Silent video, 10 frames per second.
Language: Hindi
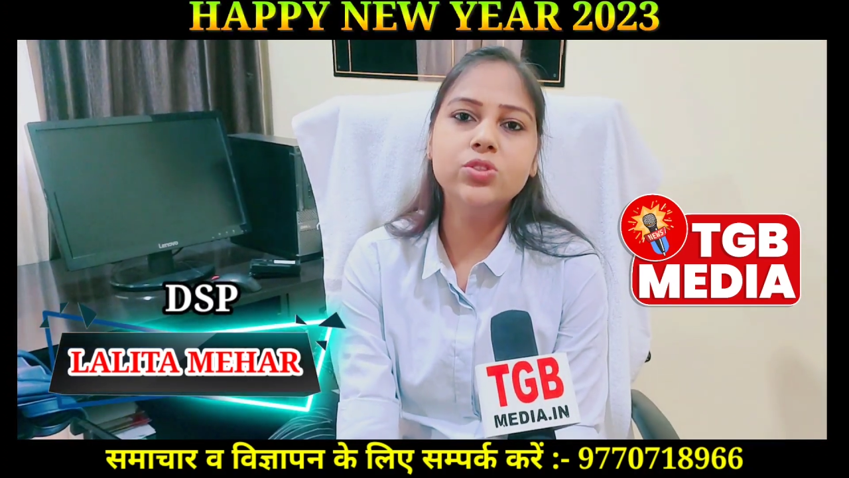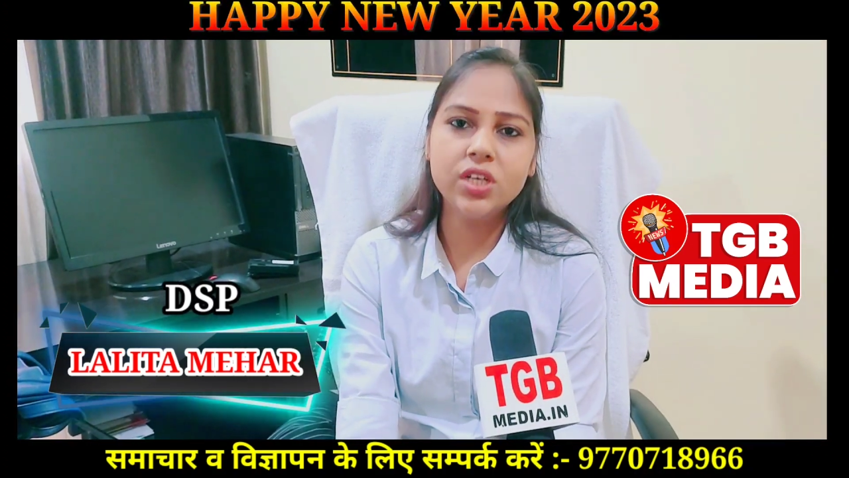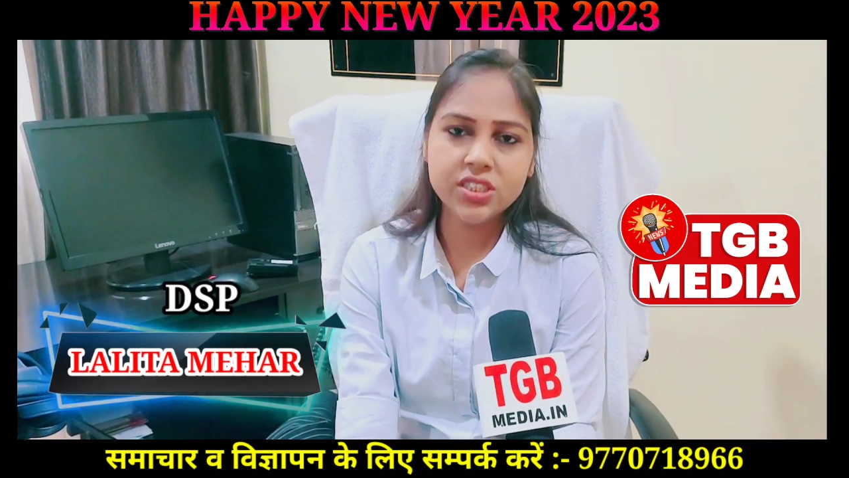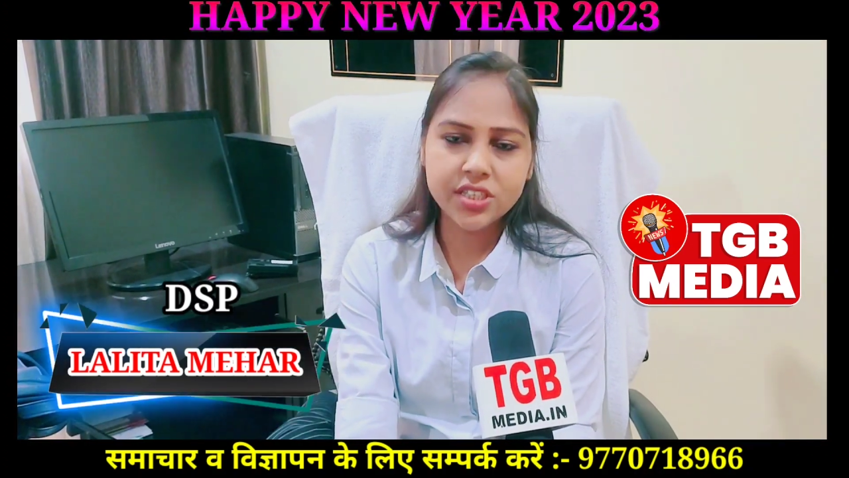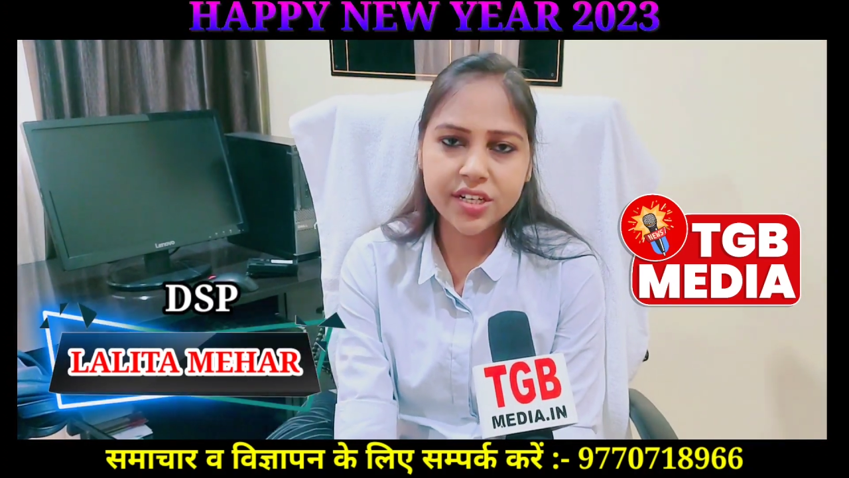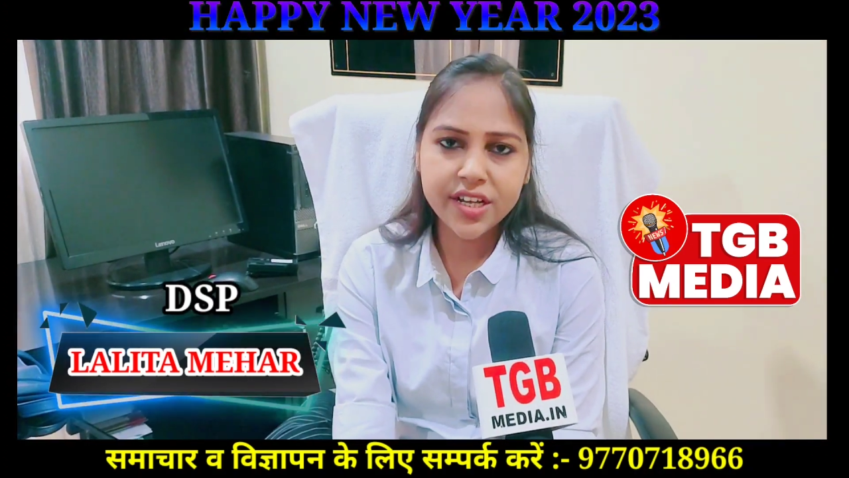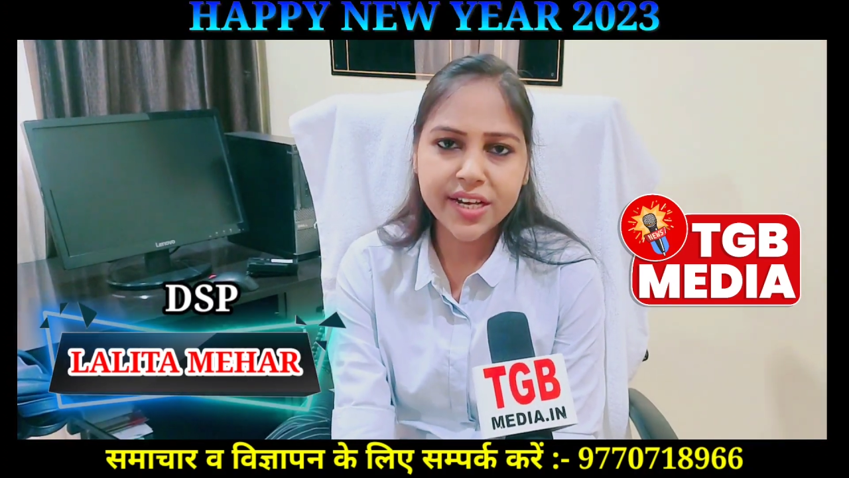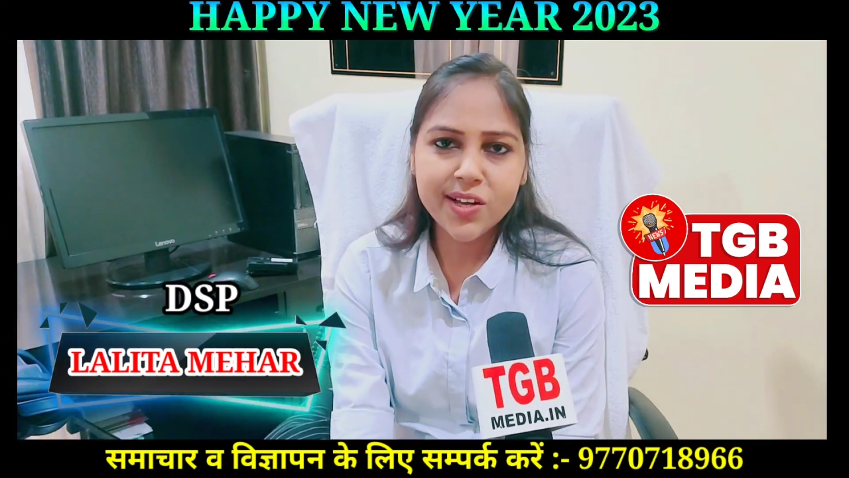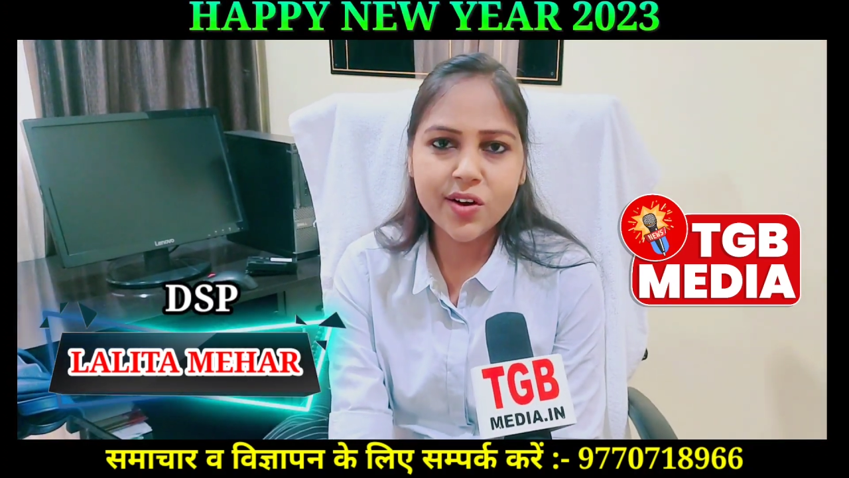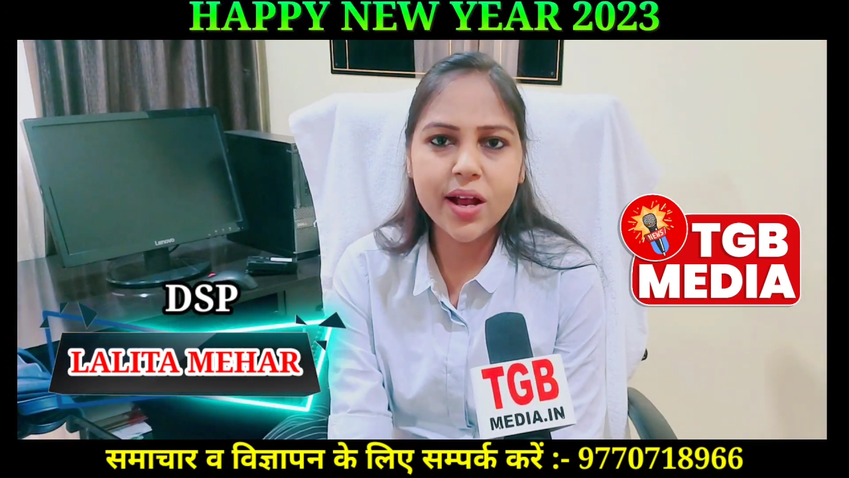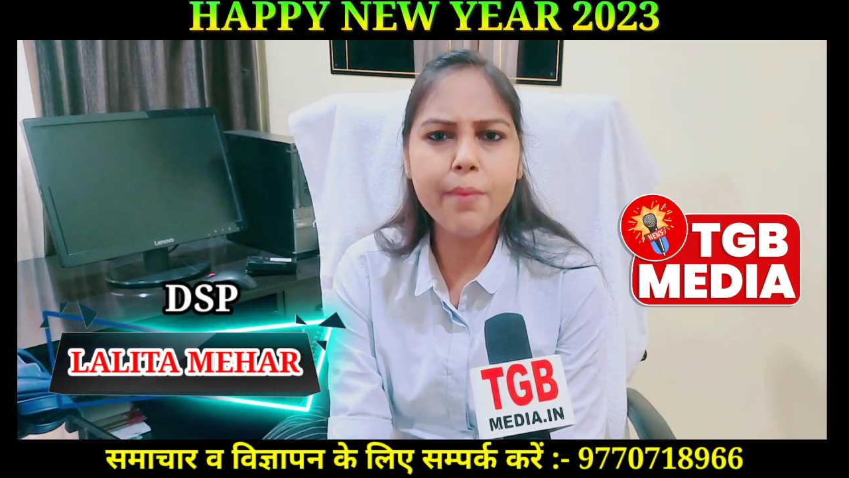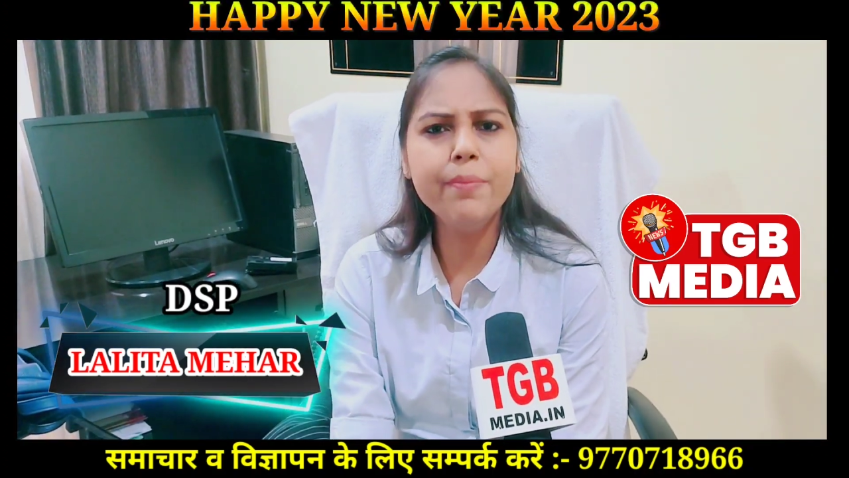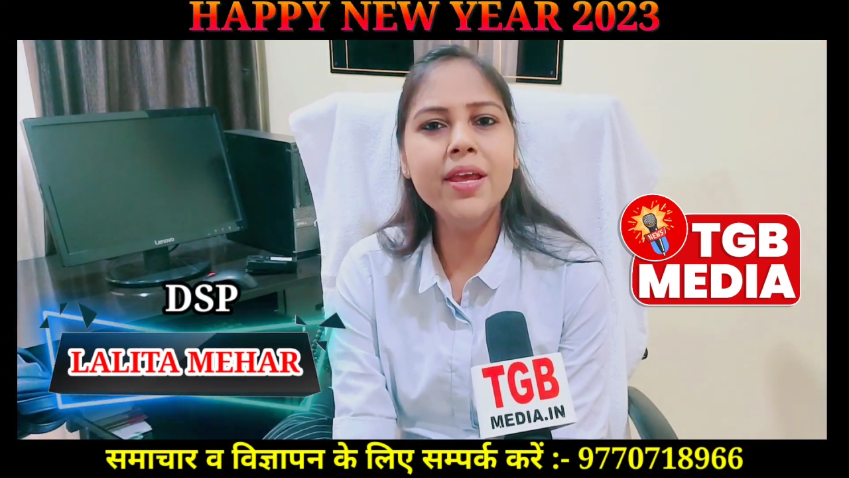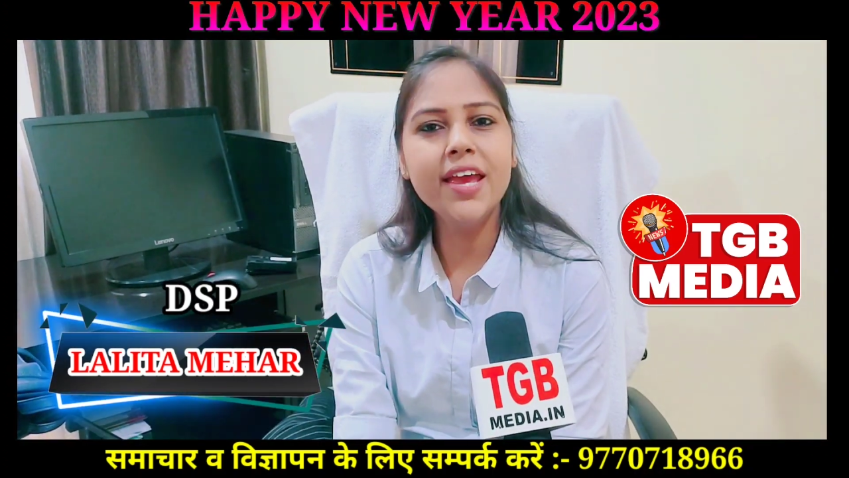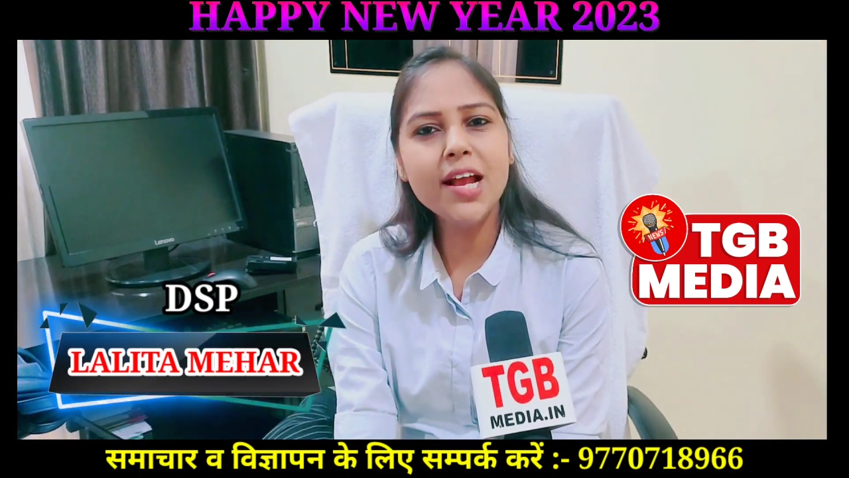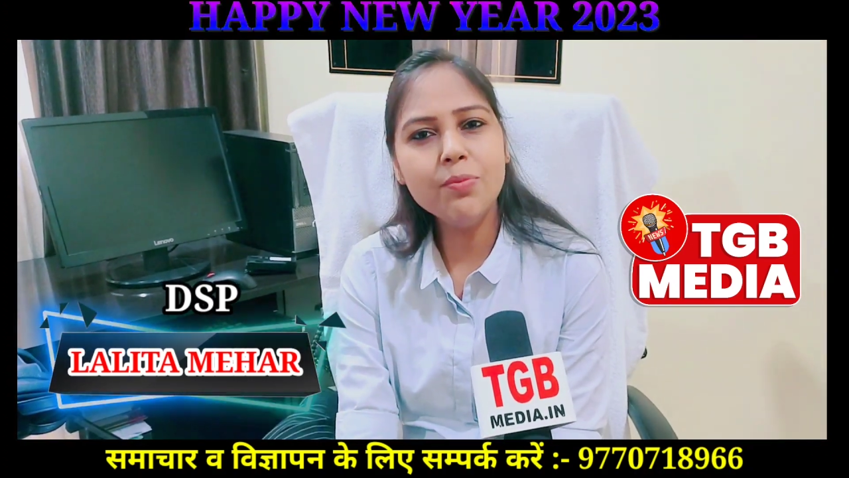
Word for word: कुछ अच्छा करेंगे और अपनी